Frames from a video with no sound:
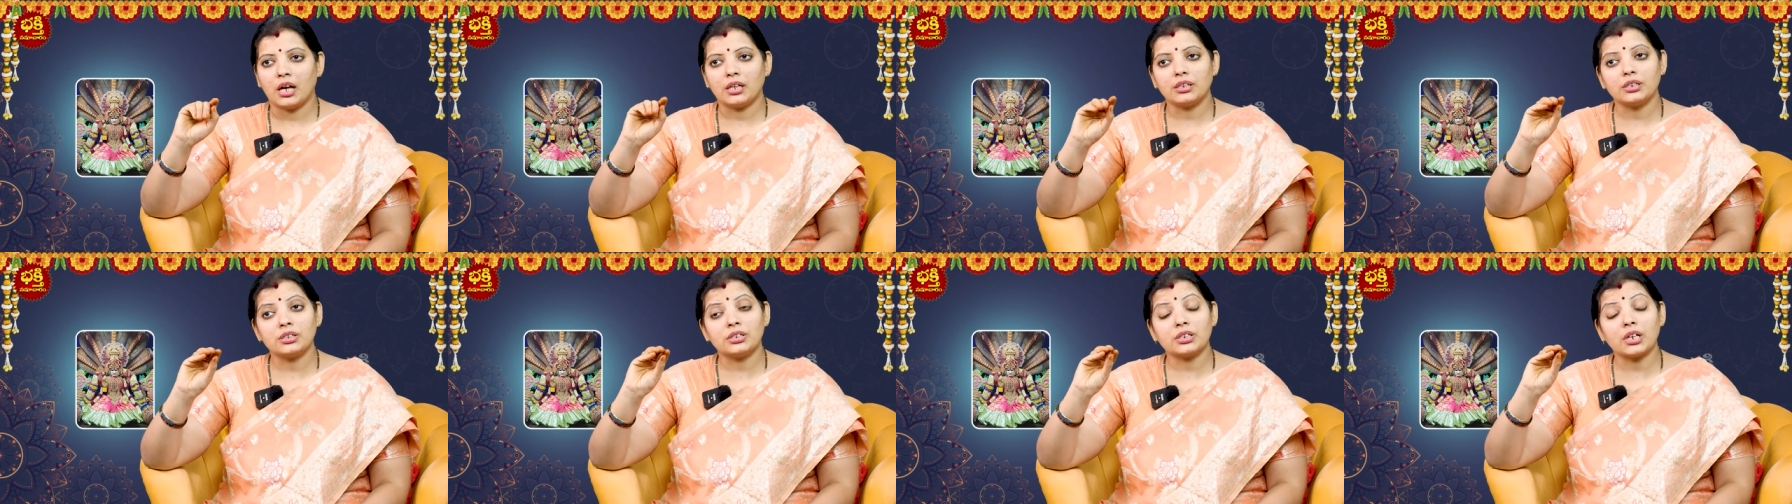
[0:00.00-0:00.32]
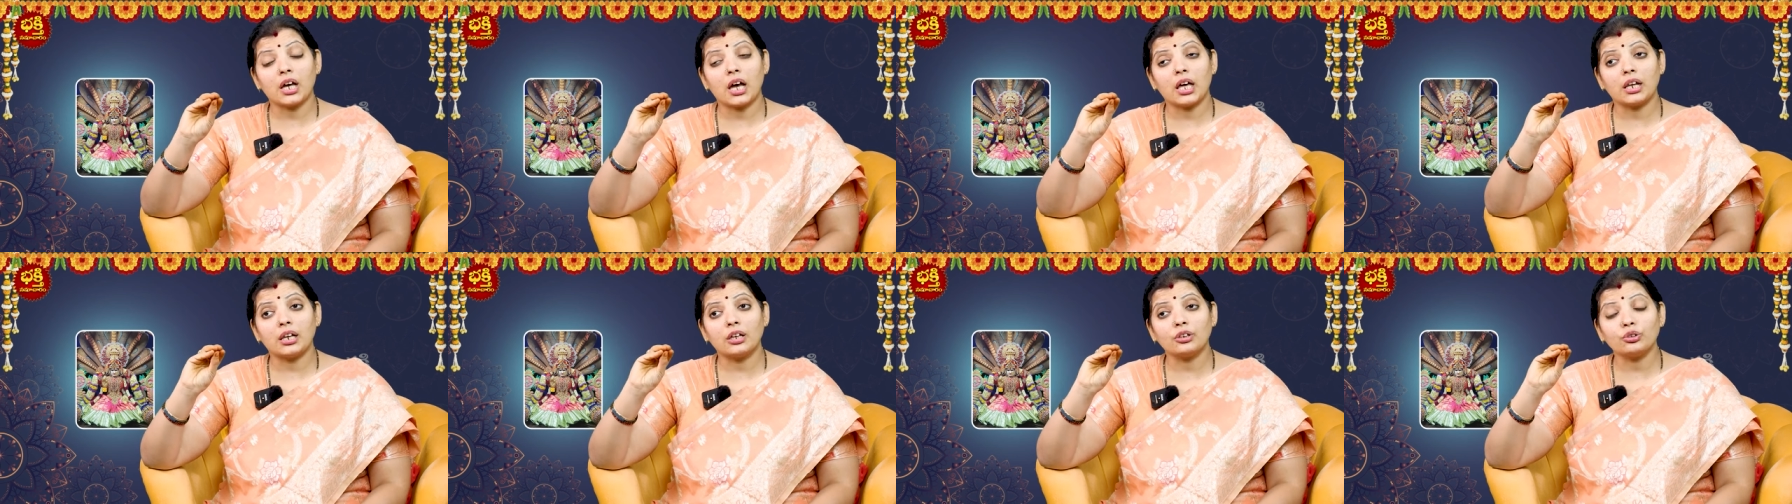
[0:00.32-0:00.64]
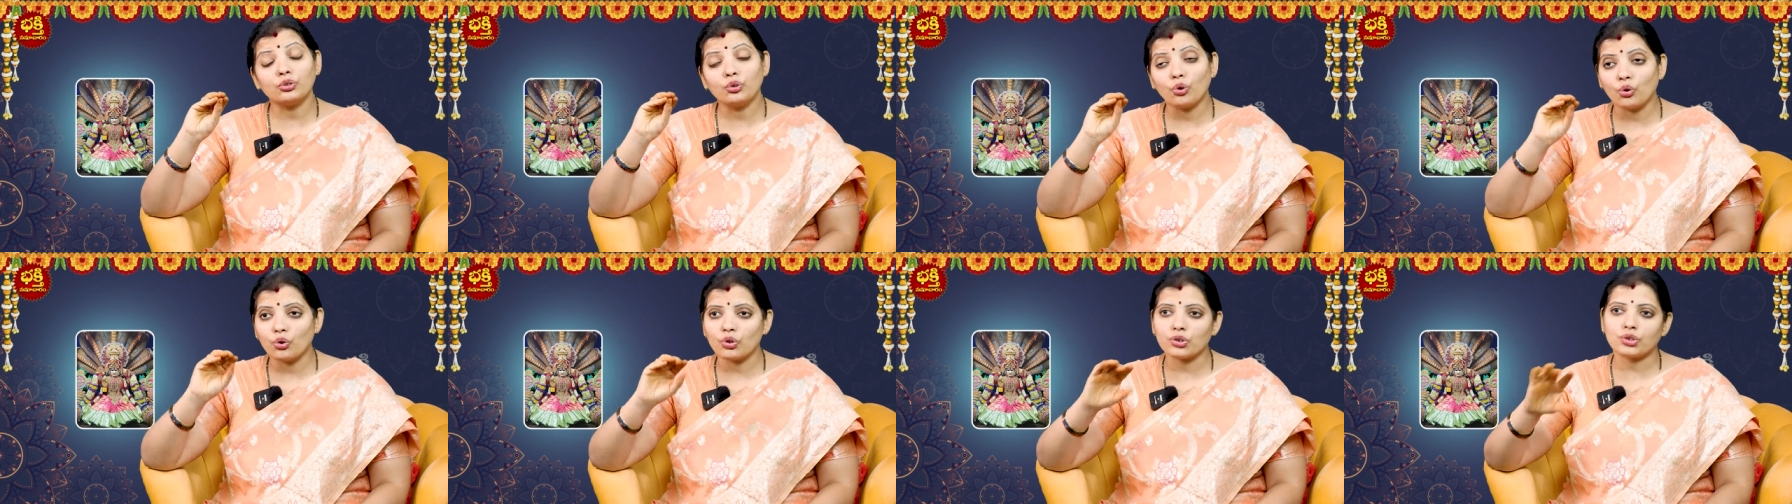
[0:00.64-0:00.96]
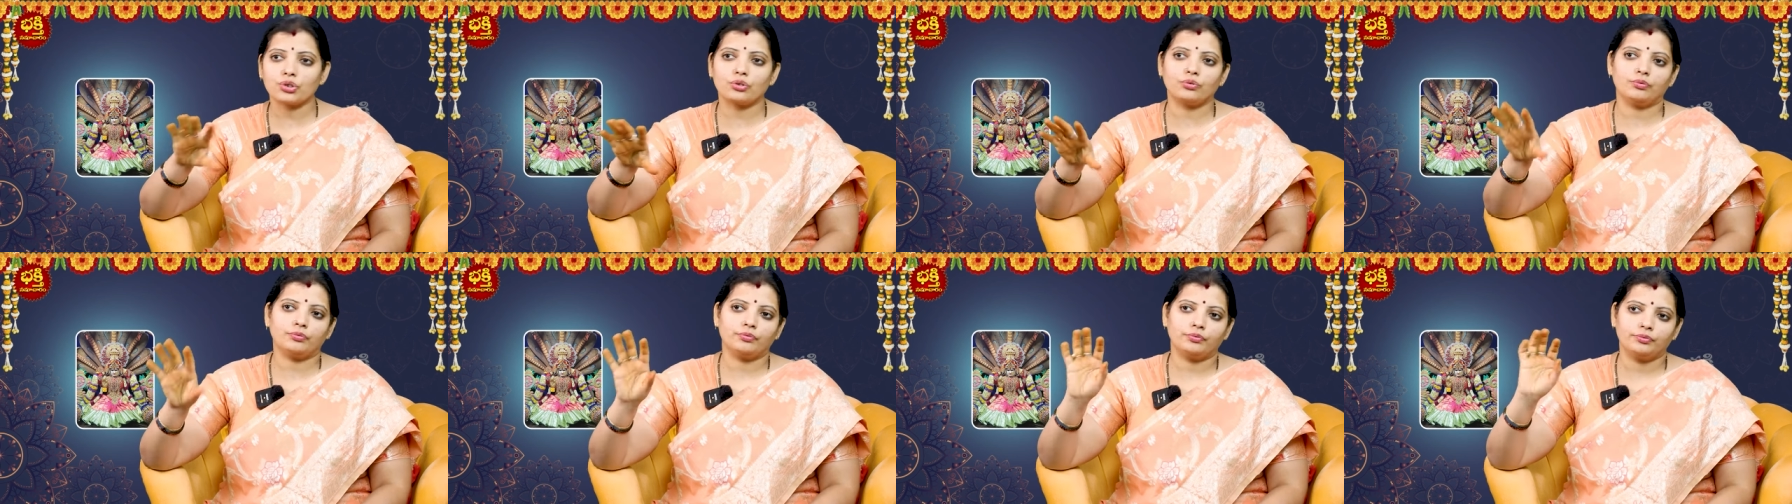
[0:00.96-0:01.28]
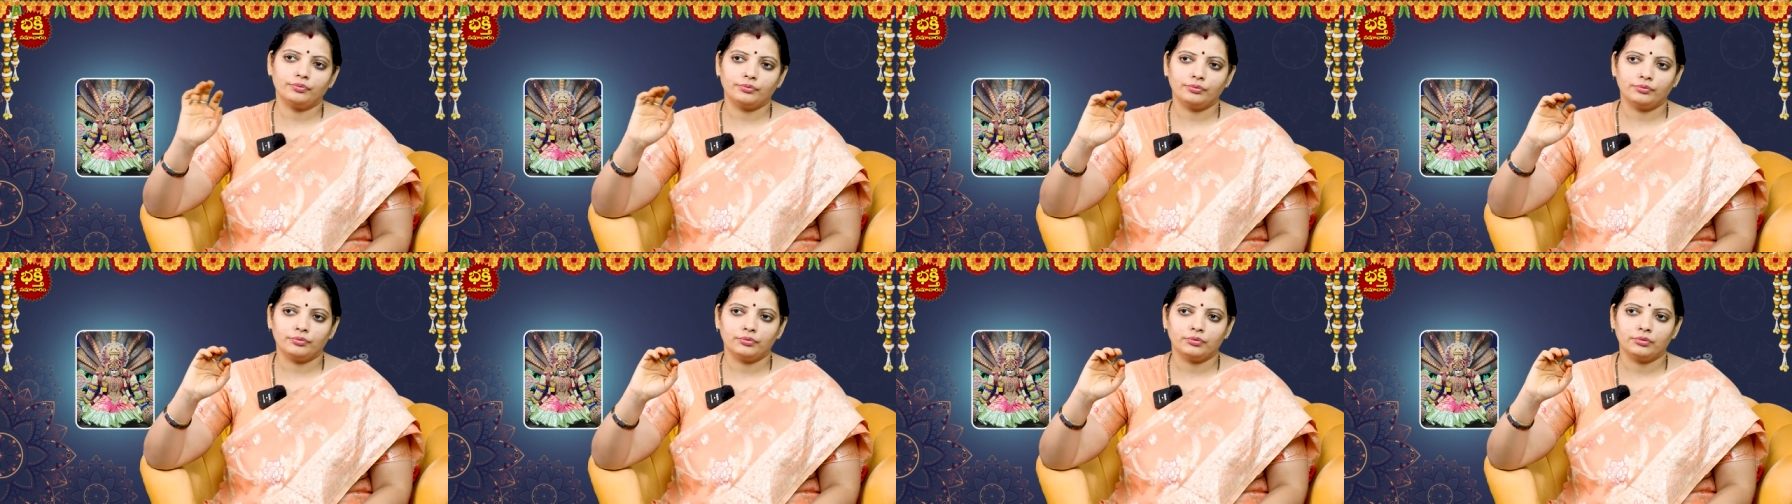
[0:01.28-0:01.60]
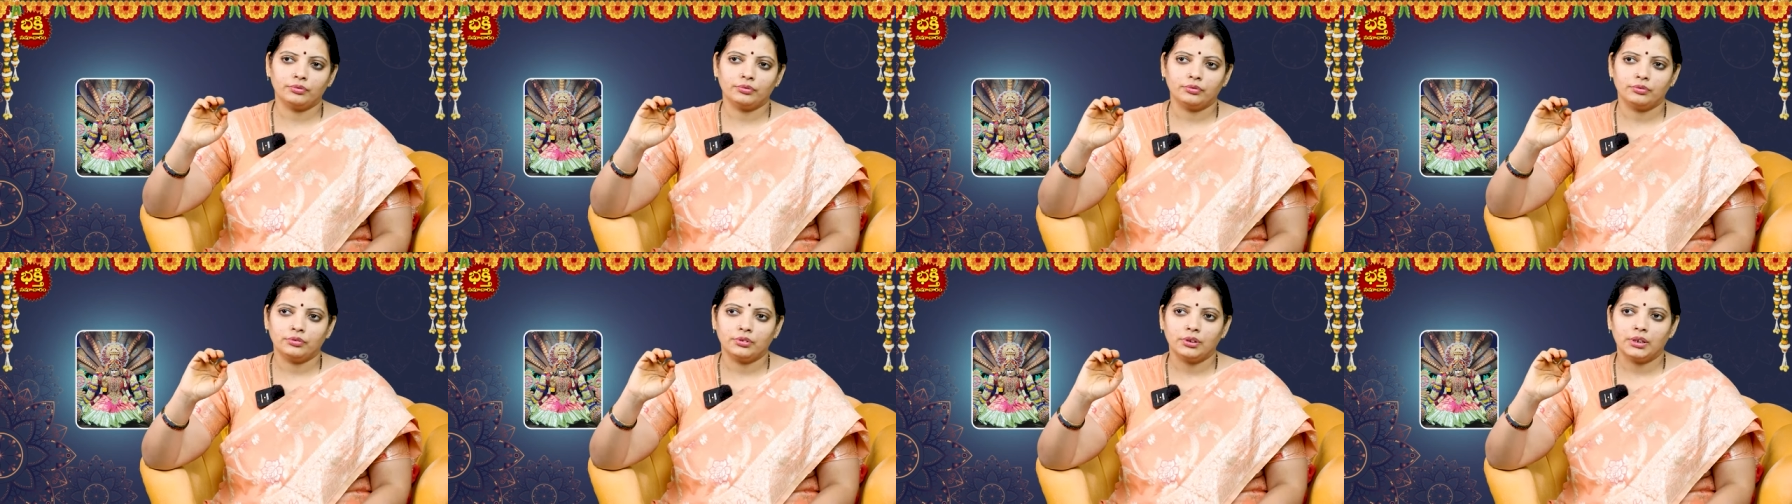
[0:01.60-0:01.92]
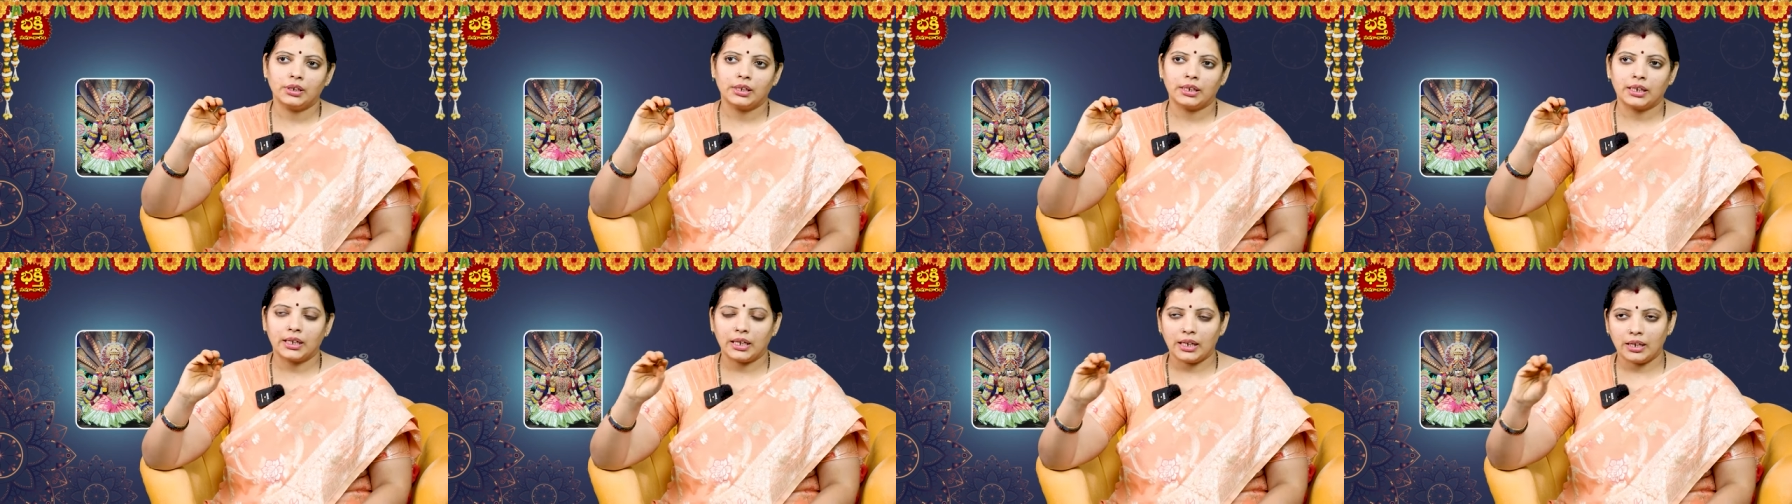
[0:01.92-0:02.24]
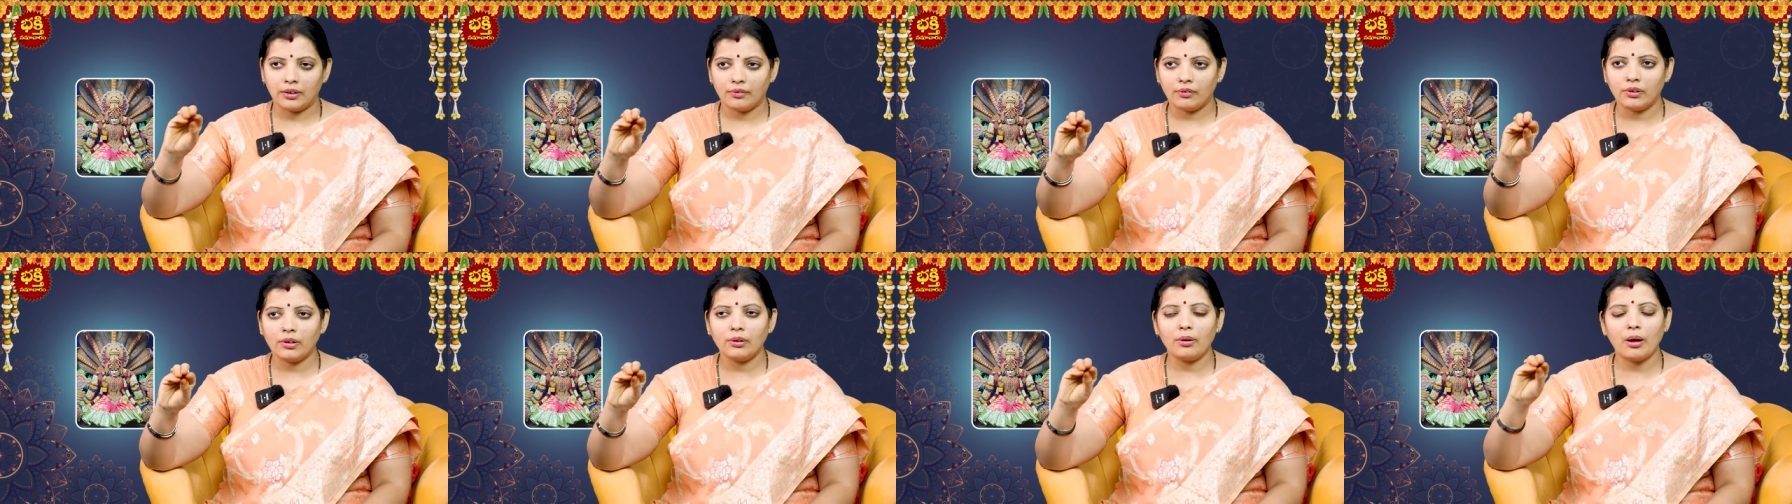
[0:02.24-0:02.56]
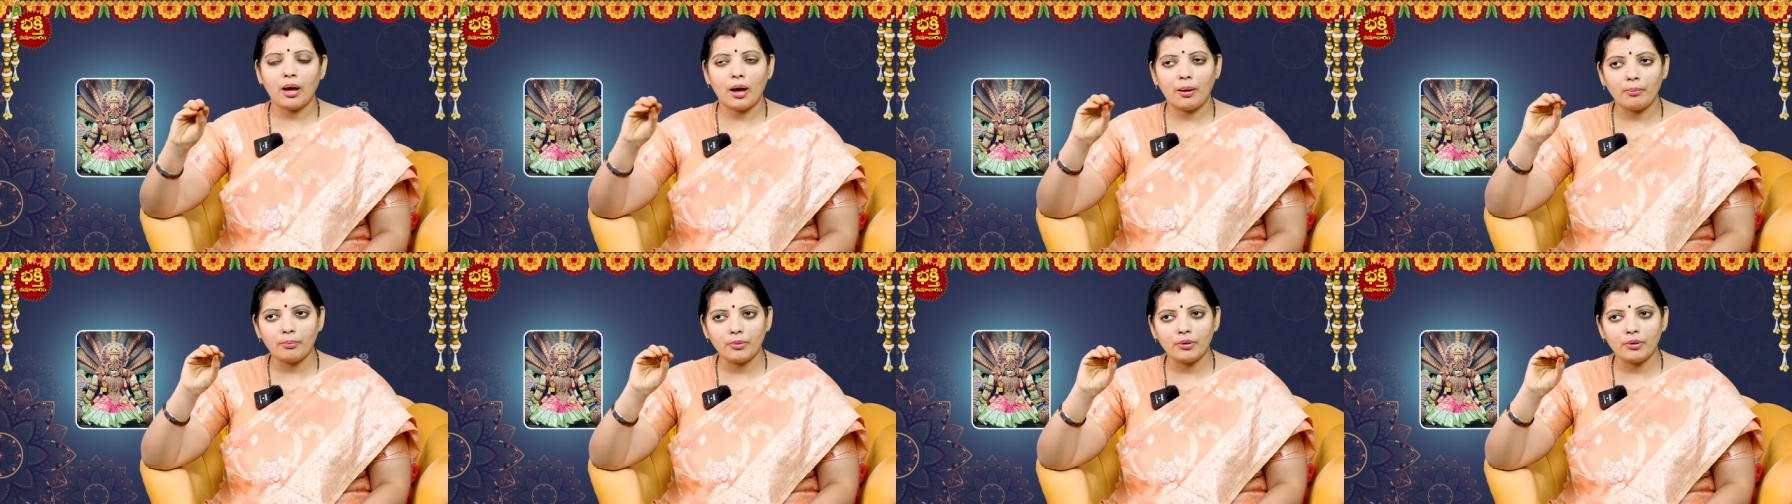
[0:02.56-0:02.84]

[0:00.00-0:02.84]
అది చాలా దోషం కేవలం